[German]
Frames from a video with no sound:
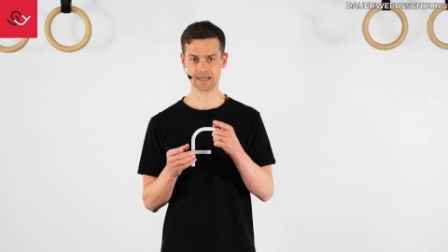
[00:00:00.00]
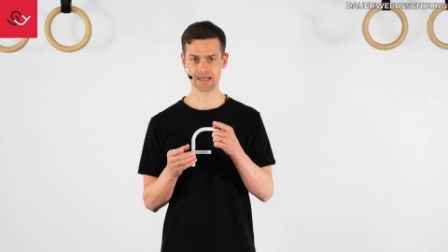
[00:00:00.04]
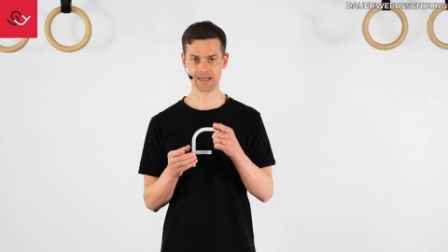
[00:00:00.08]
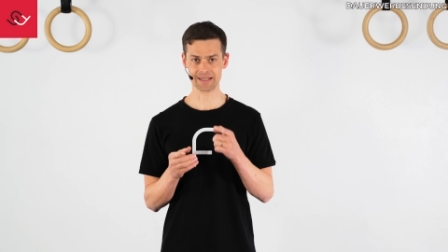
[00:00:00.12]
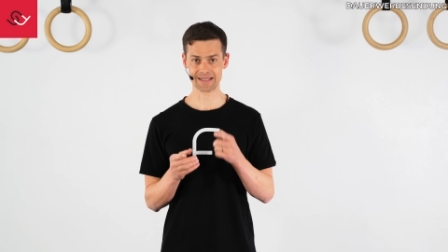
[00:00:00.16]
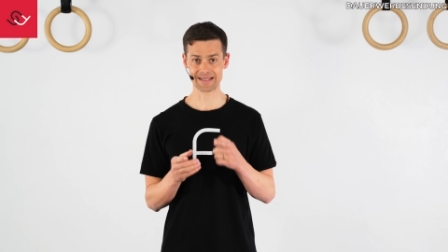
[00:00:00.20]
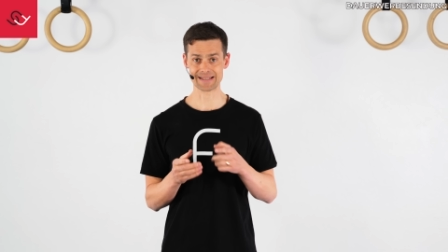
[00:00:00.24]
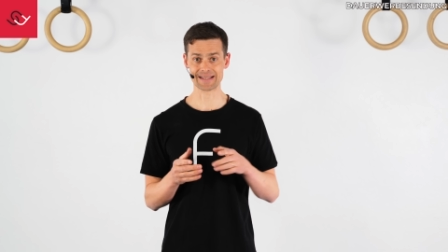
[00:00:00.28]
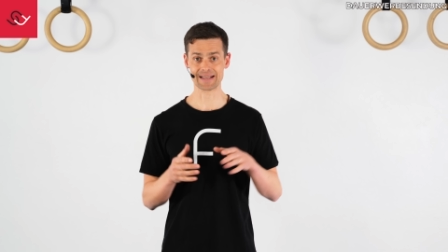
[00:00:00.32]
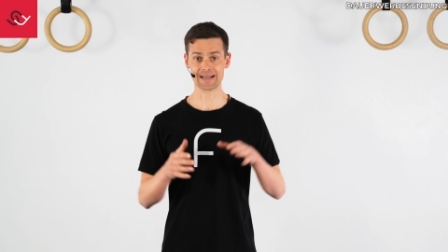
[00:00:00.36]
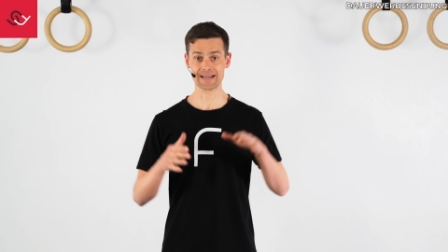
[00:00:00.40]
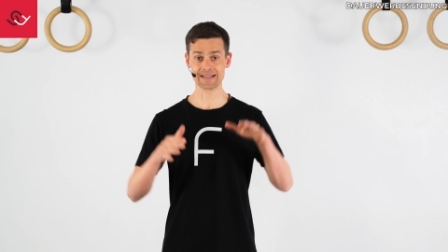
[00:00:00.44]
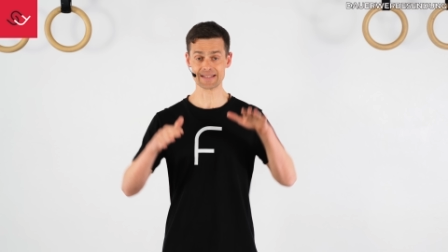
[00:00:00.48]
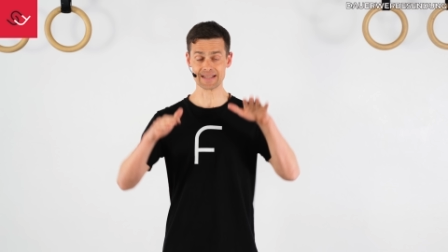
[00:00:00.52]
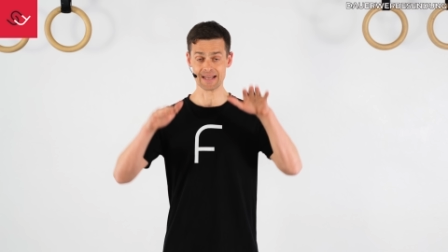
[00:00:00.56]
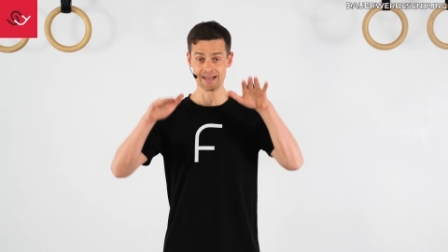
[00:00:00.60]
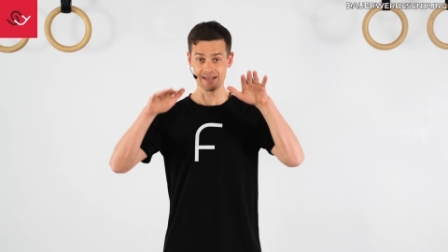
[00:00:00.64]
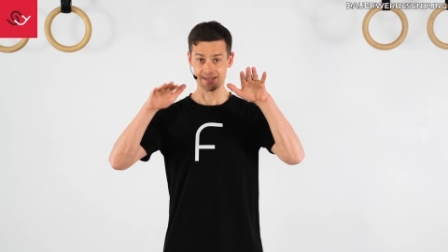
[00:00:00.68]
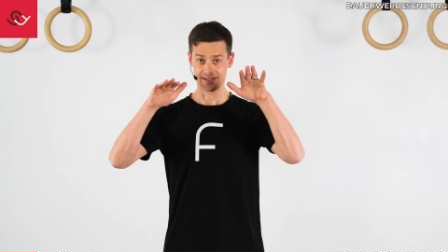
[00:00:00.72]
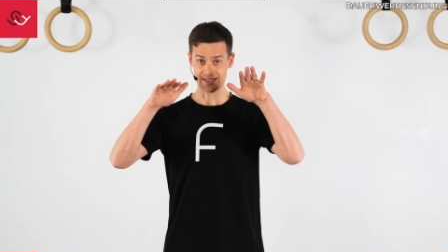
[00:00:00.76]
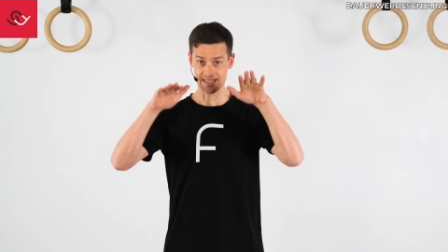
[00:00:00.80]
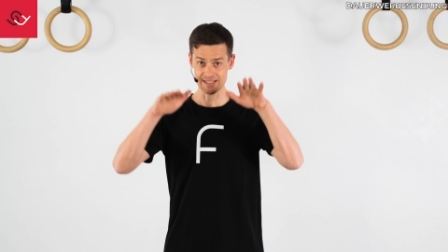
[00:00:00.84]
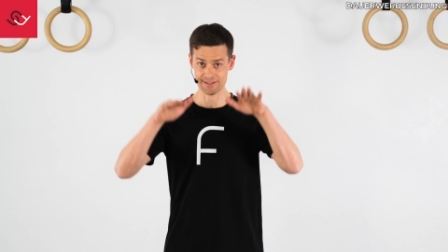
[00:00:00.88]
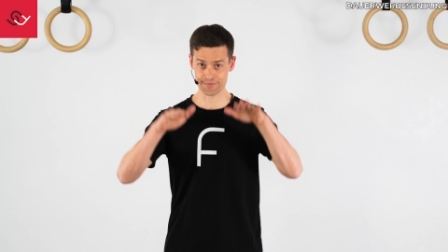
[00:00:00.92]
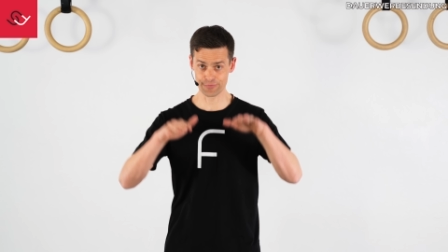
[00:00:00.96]
Ja, das heißt,
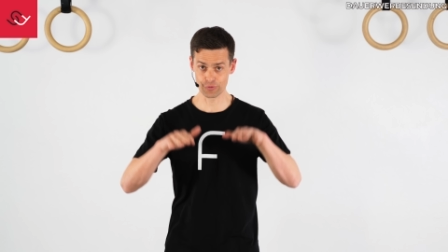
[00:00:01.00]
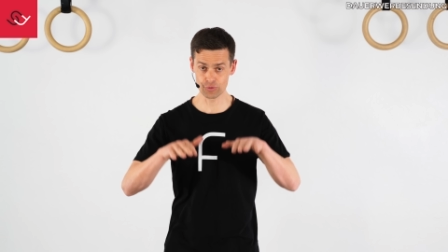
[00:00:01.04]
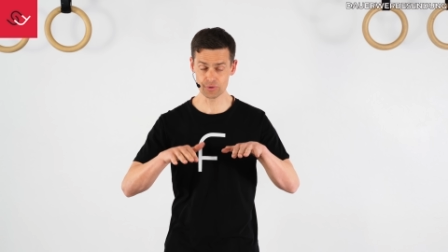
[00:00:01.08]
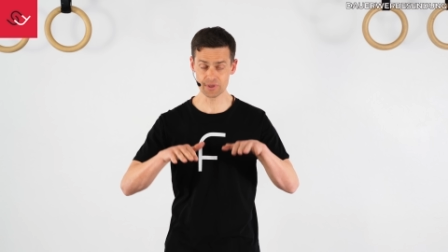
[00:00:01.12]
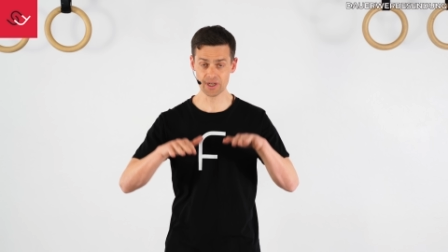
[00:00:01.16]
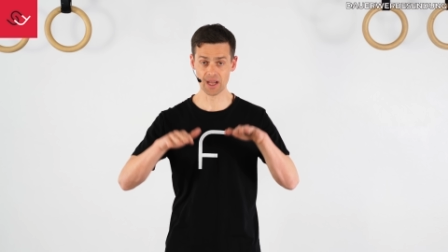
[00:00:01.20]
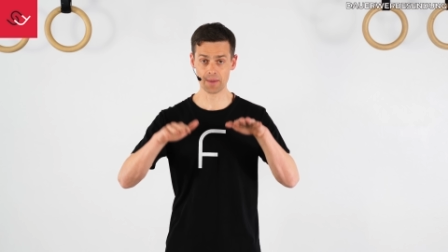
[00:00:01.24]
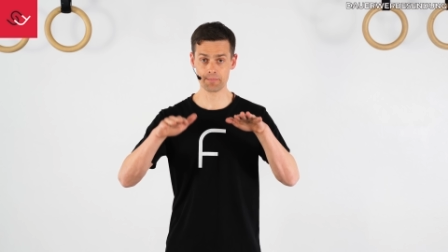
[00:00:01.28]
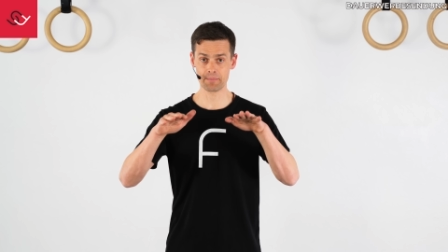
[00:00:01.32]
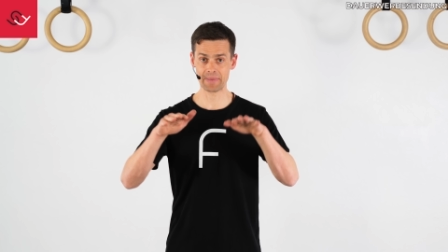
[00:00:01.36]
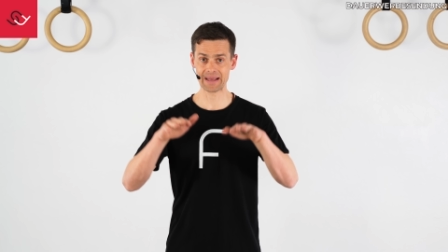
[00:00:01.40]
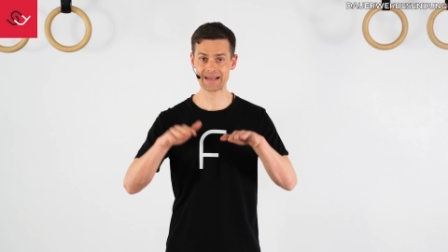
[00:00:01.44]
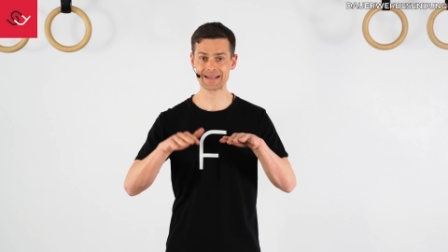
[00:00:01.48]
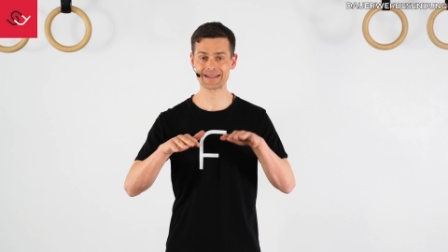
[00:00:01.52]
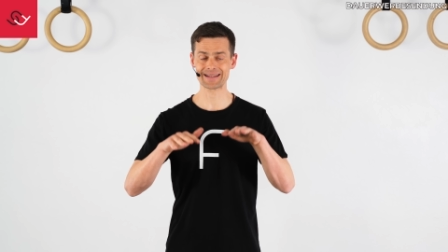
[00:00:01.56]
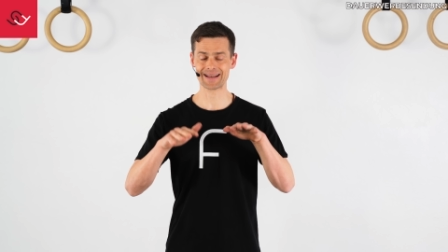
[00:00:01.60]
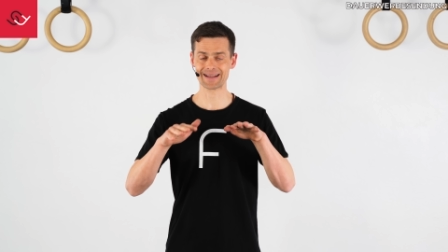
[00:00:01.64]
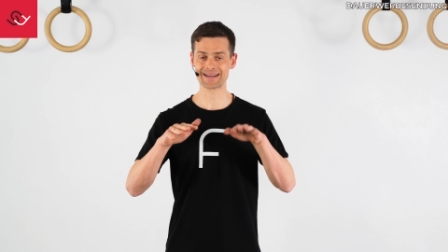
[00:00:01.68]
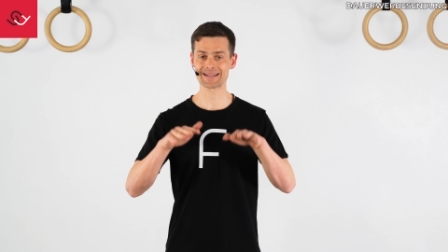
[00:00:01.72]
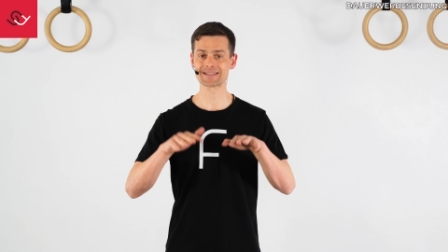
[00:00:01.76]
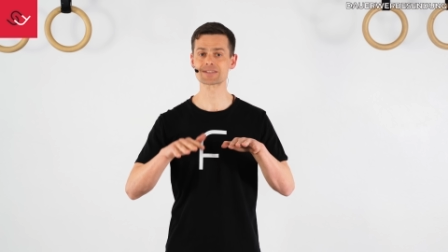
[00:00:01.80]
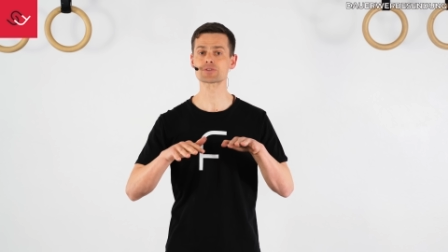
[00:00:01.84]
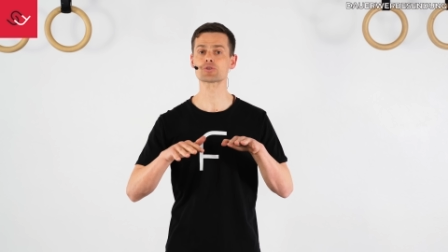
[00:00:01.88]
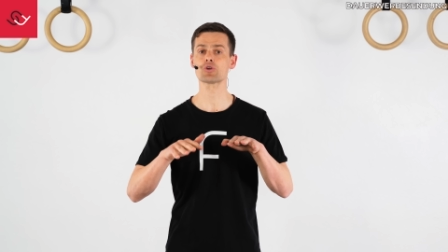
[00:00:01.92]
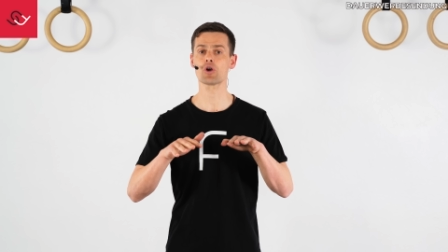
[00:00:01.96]
das Fundament deines